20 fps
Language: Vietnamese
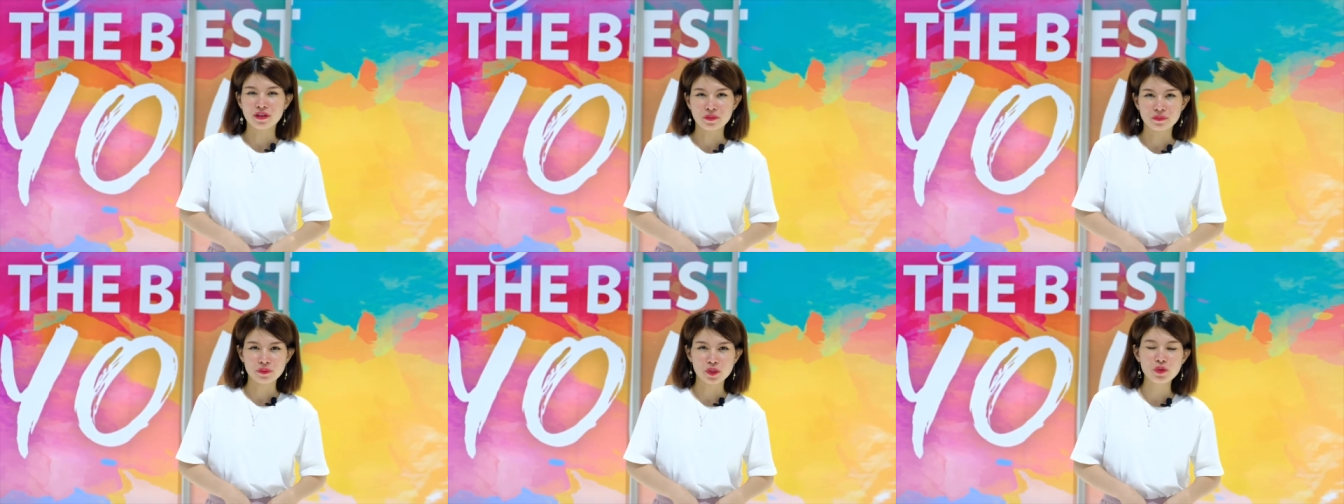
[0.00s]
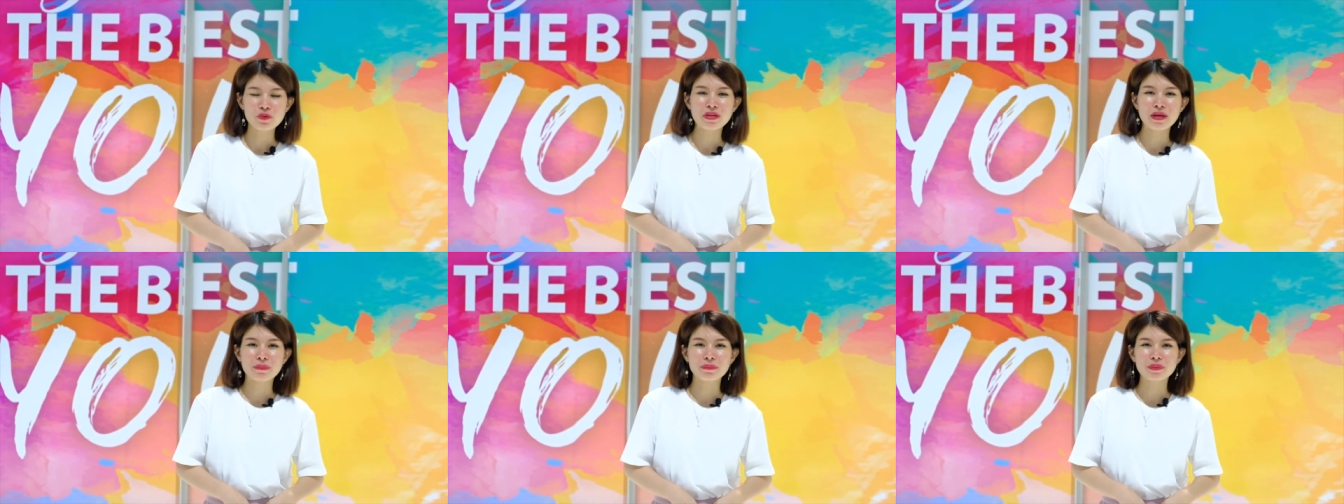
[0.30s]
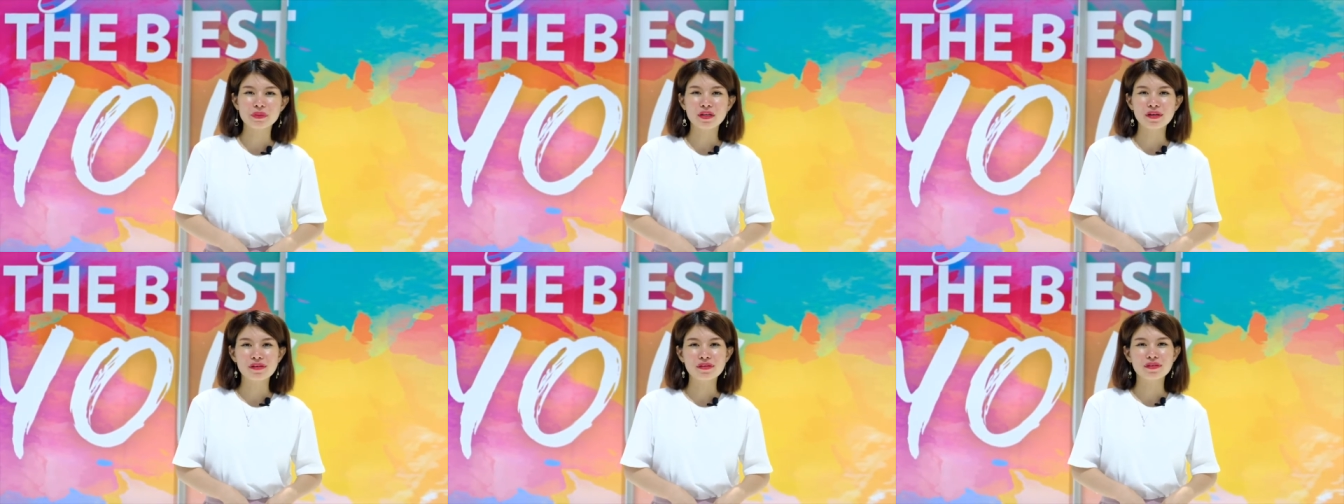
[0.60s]
thu nhập
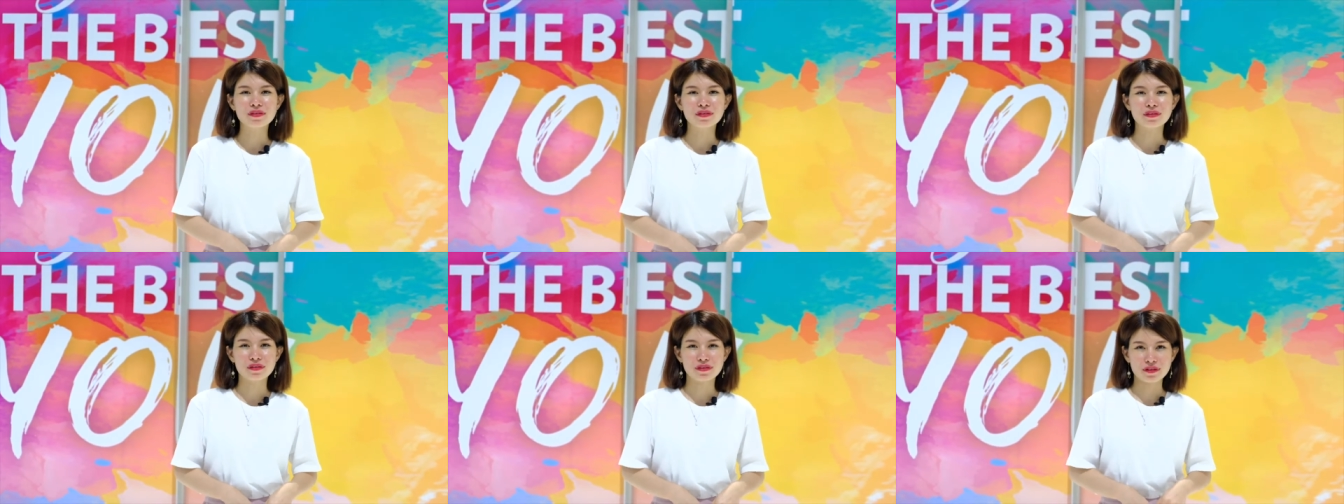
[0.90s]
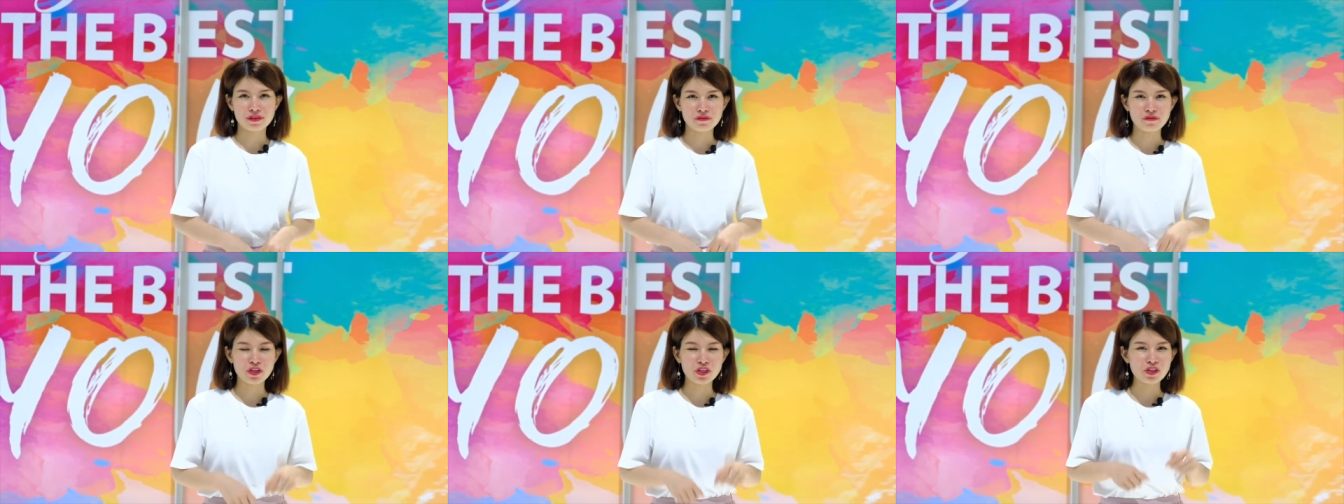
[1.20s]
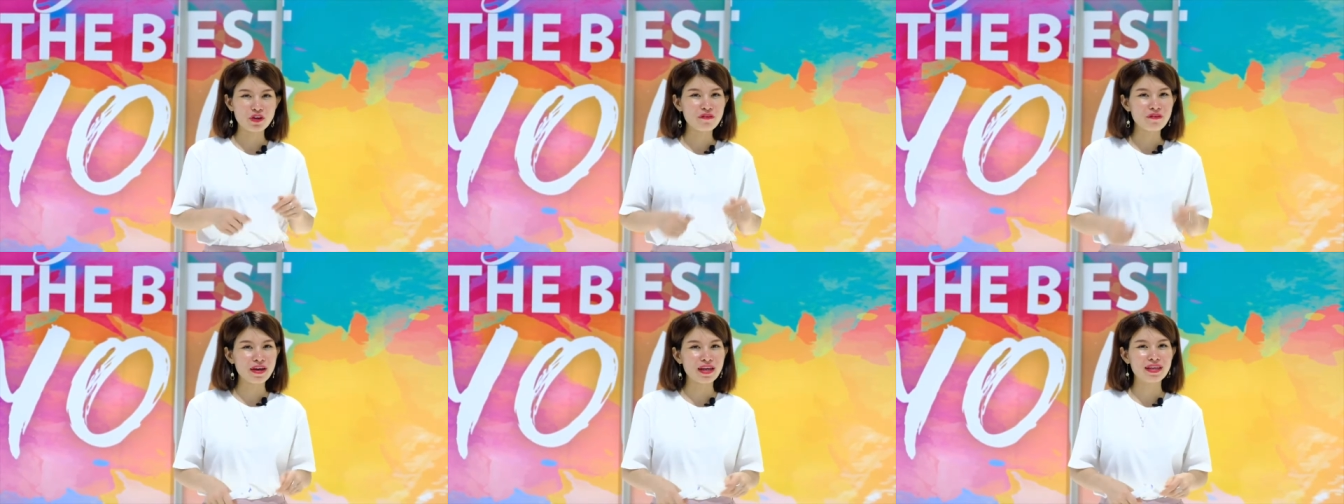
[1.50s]
từ việc
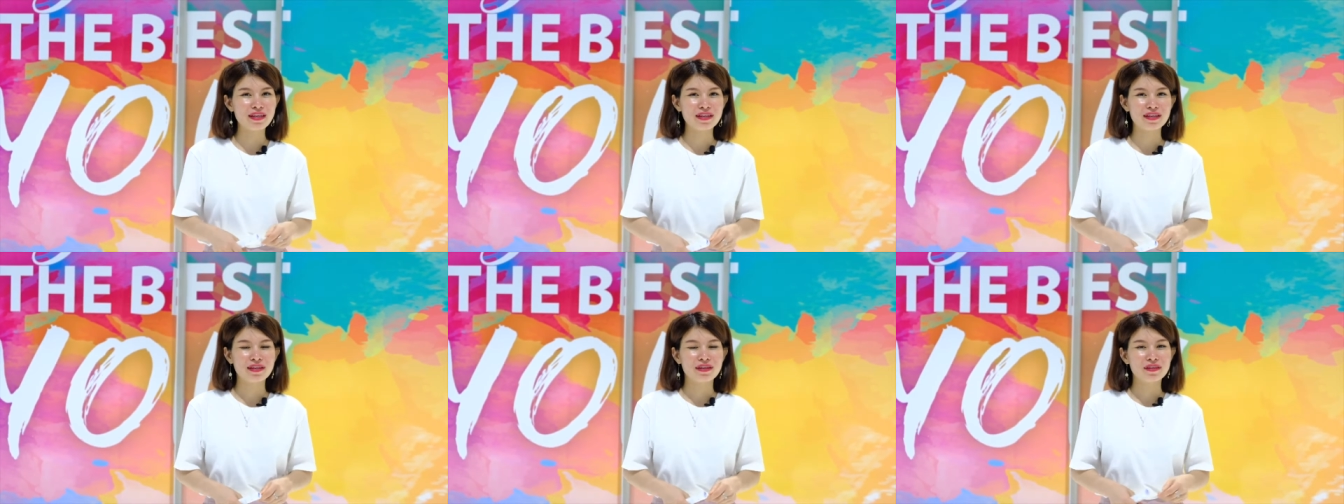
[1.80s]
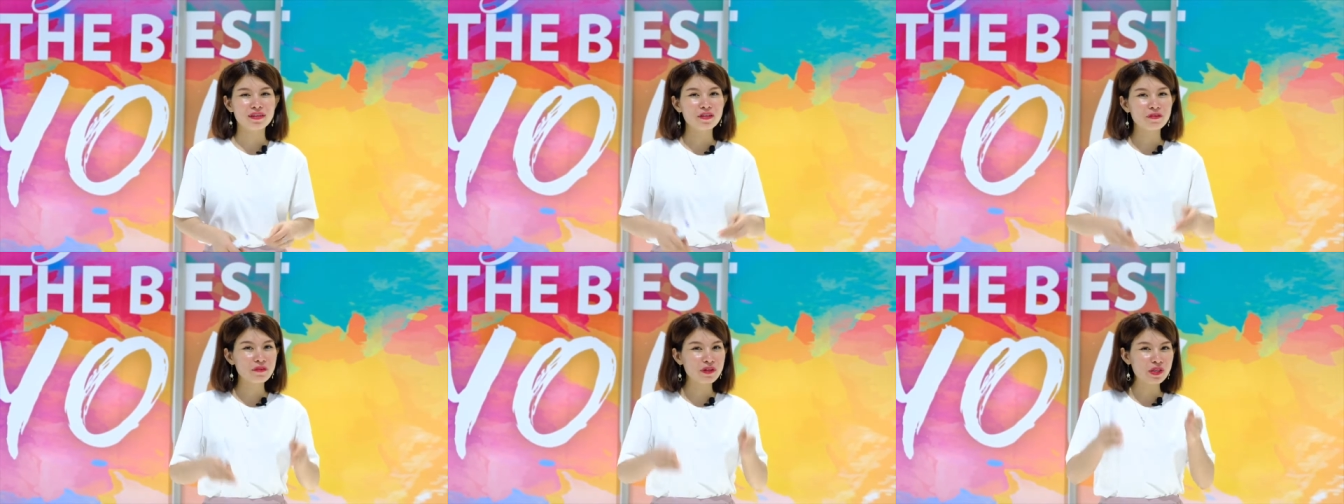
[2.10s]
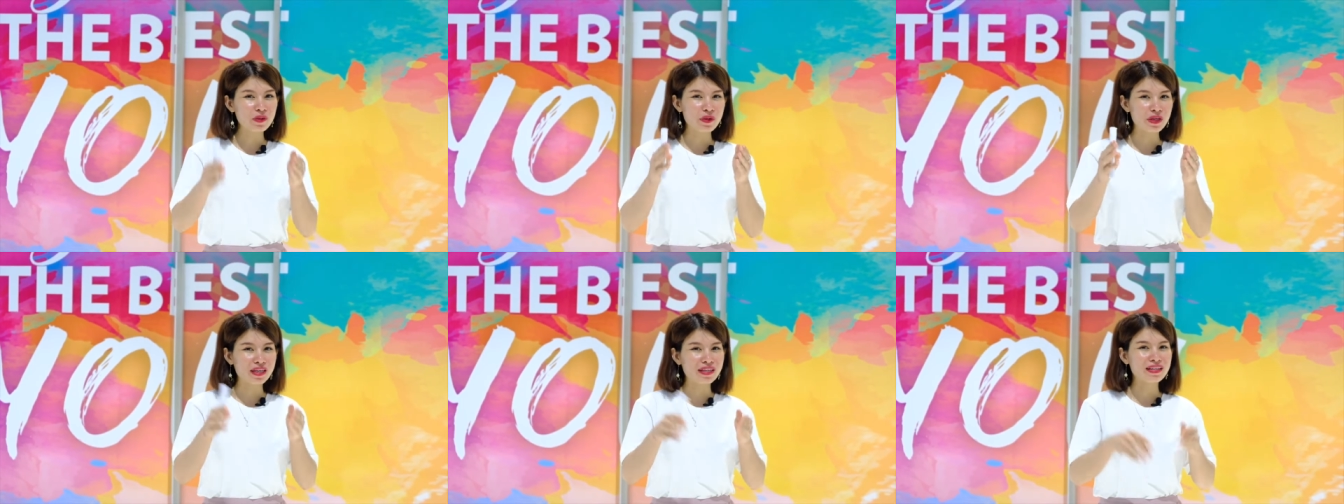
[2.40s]
cho vay, nhưng với
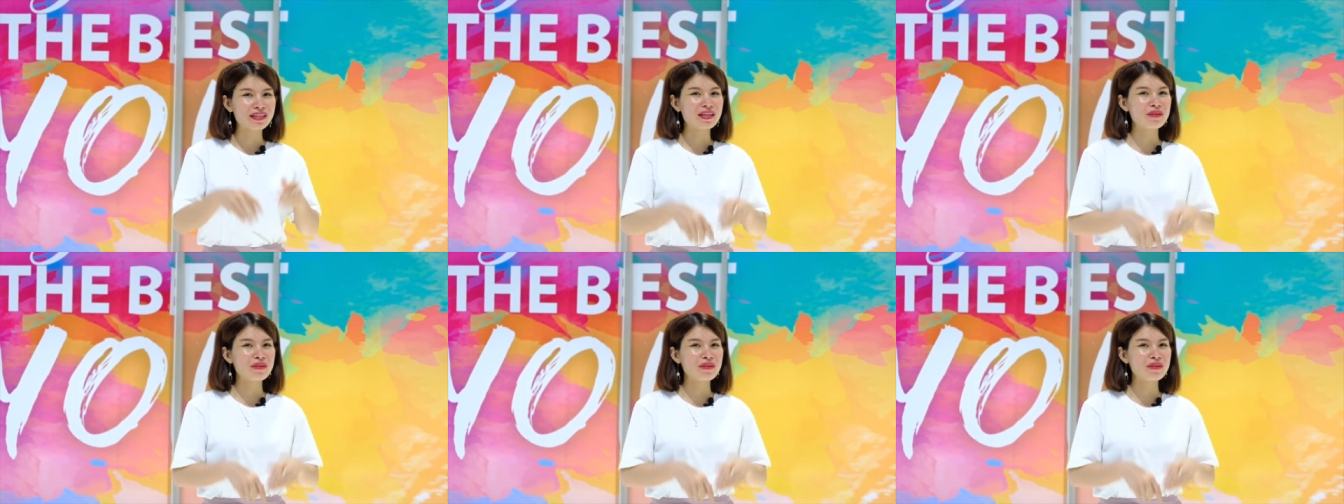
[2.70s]
điều kiện